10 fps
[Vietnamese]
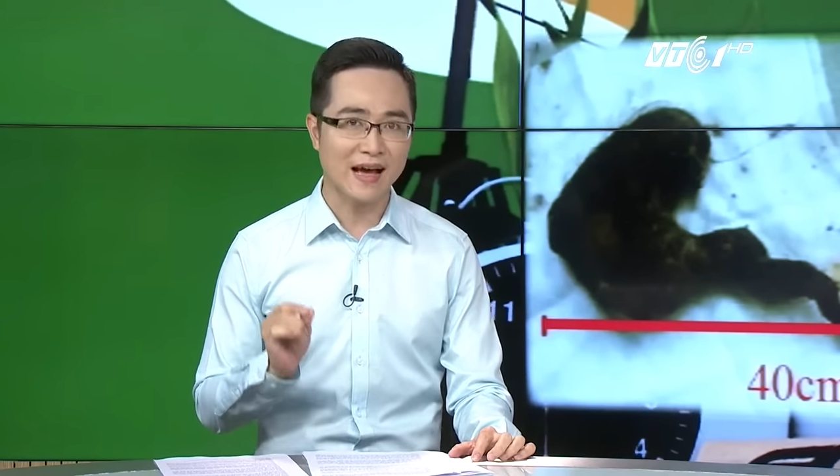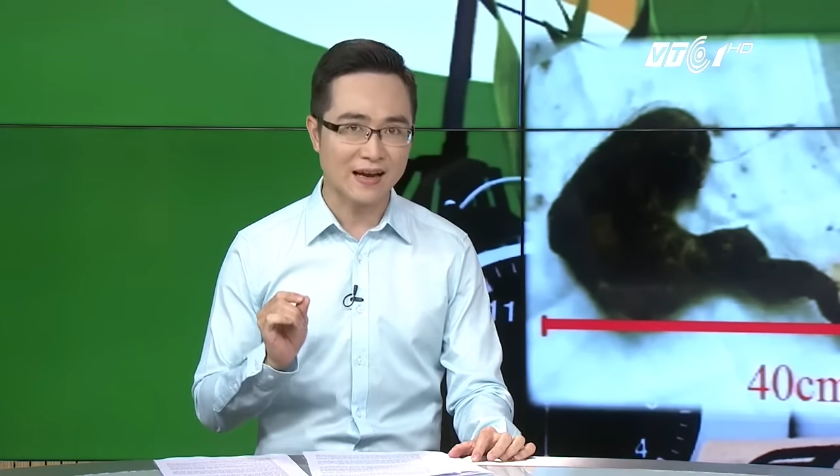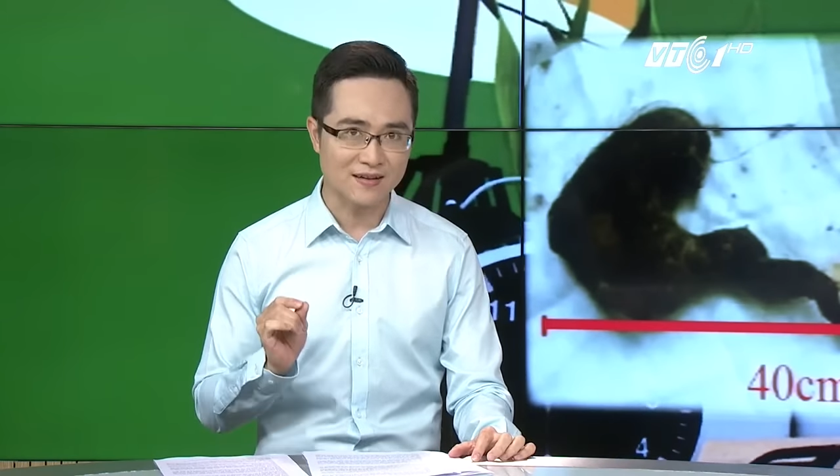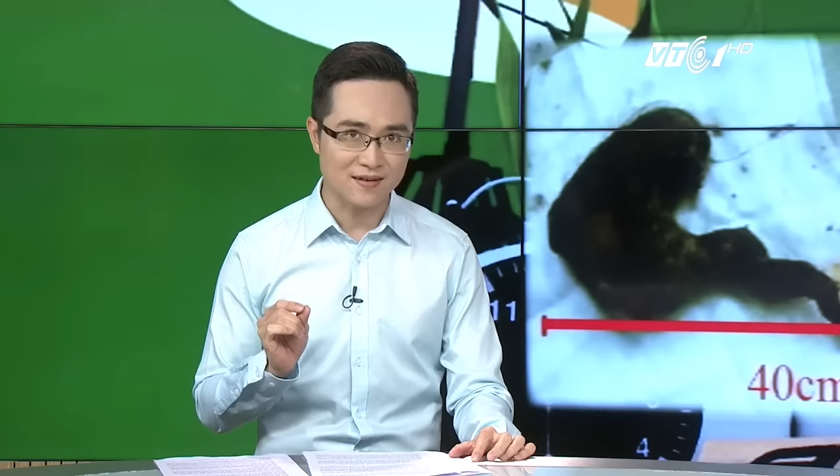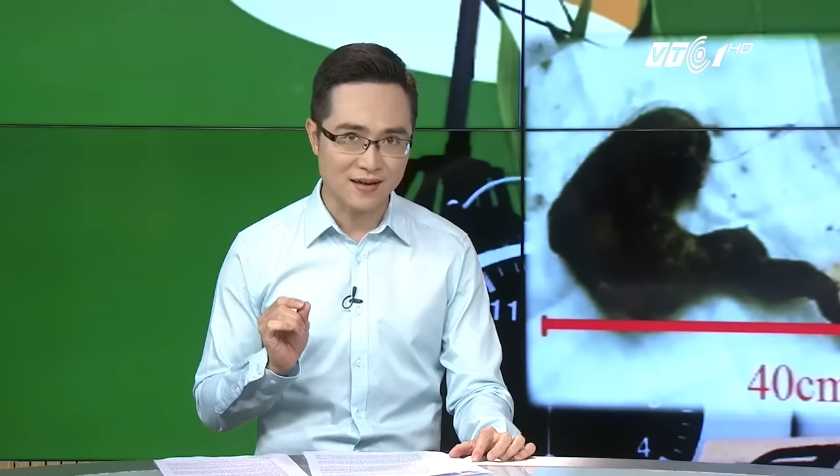
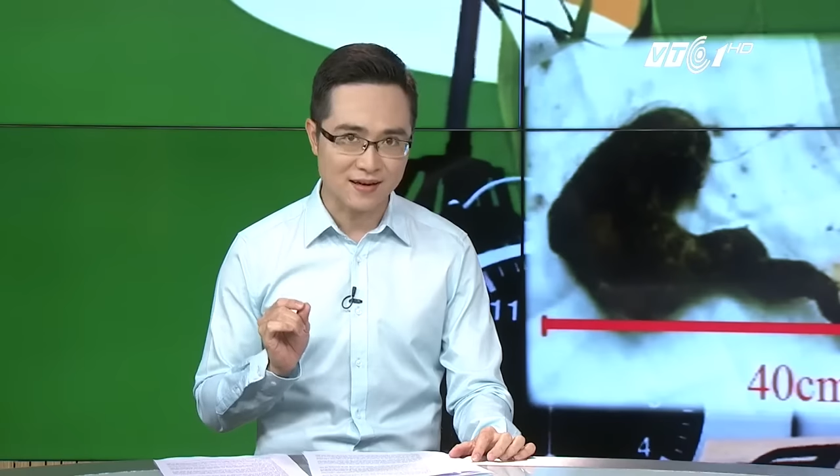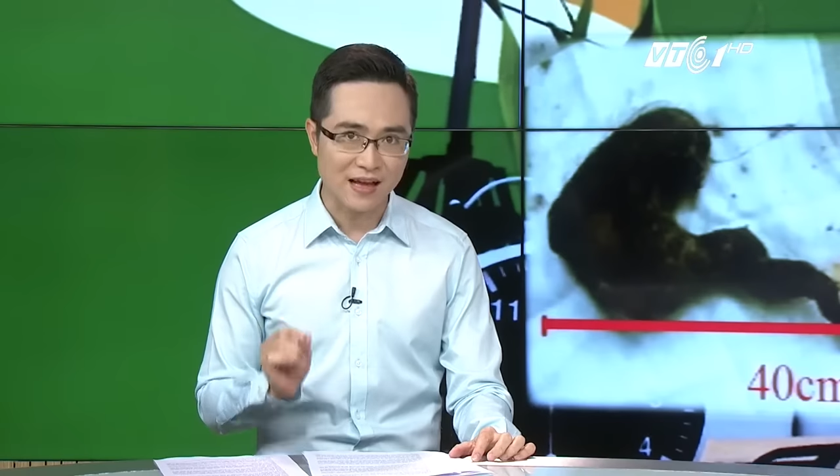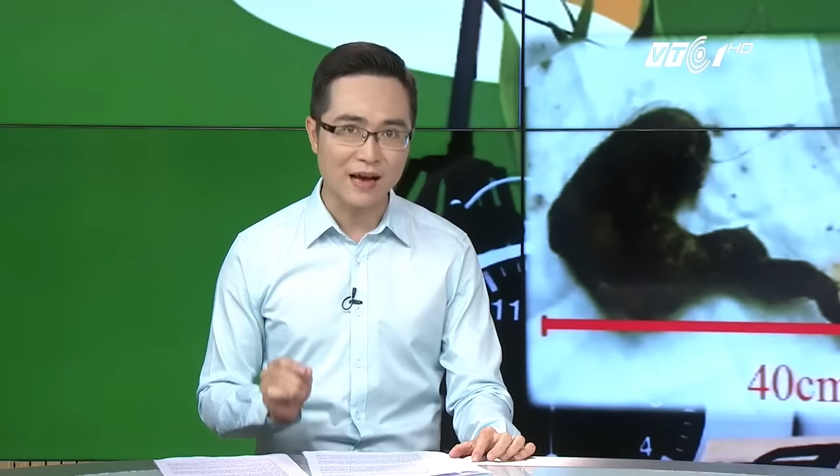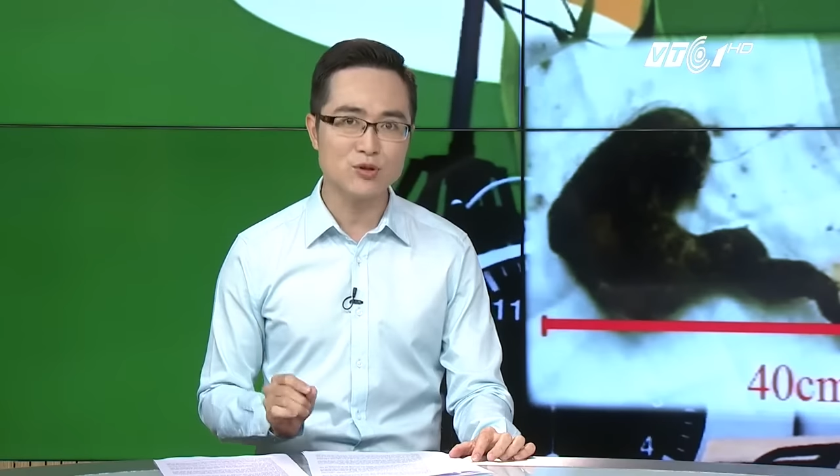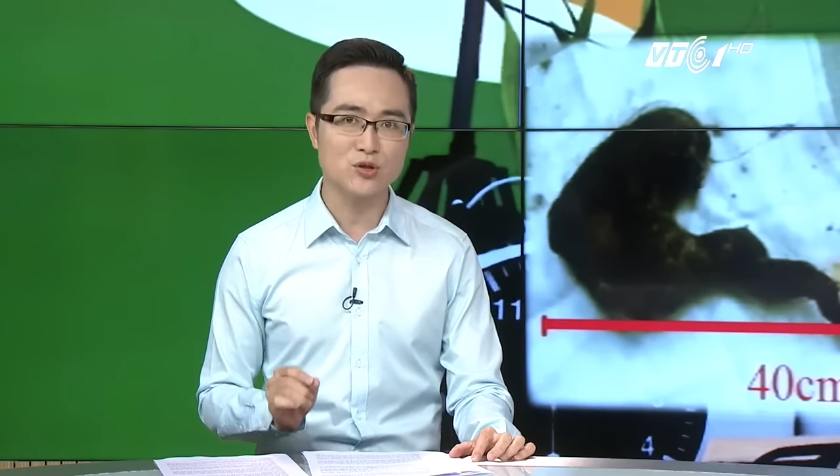thả từ
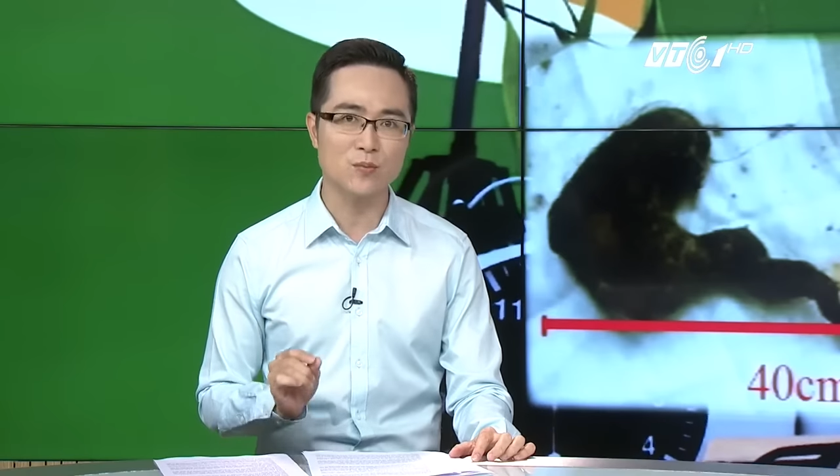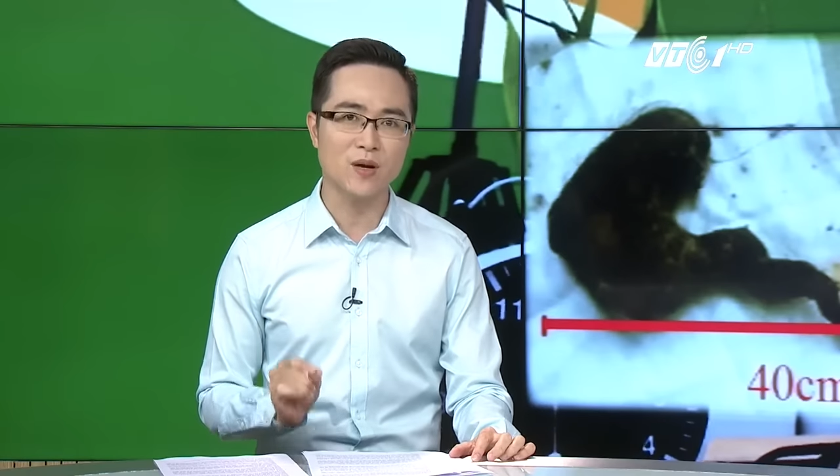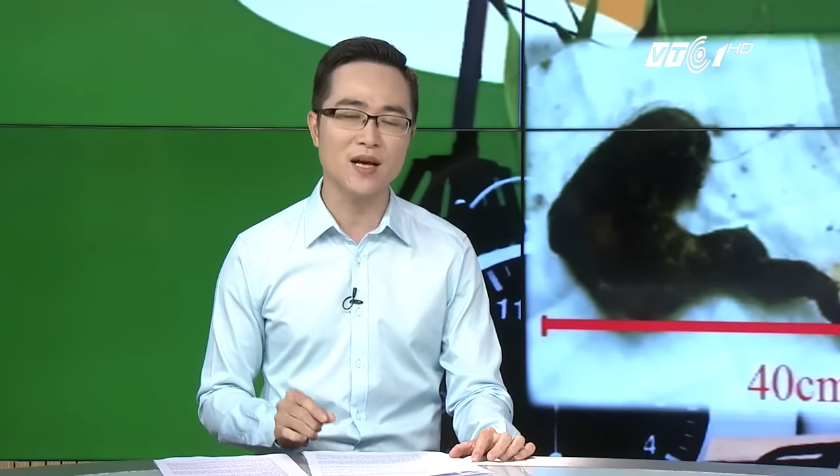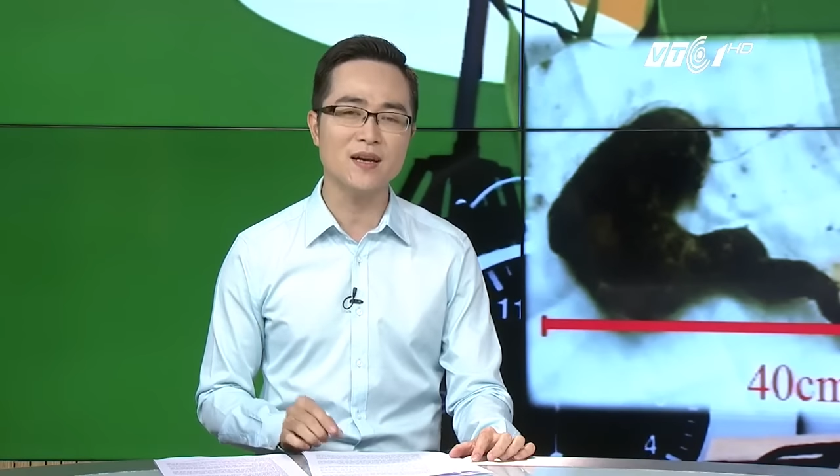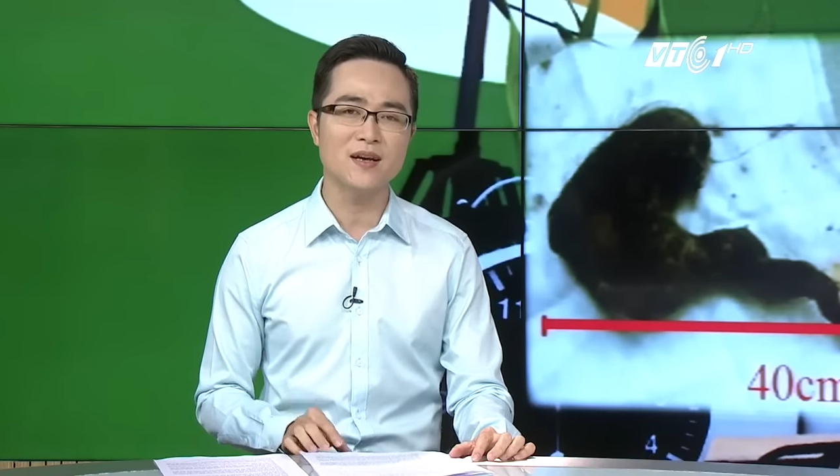đỉnh tháp cho
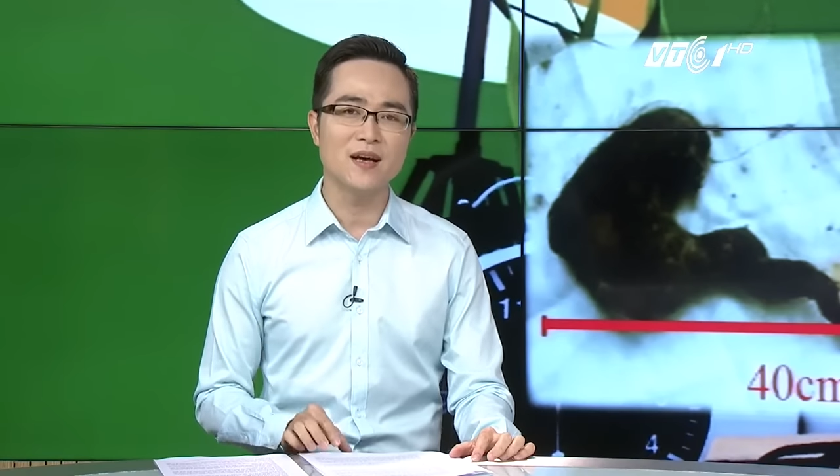xuống mặt đất.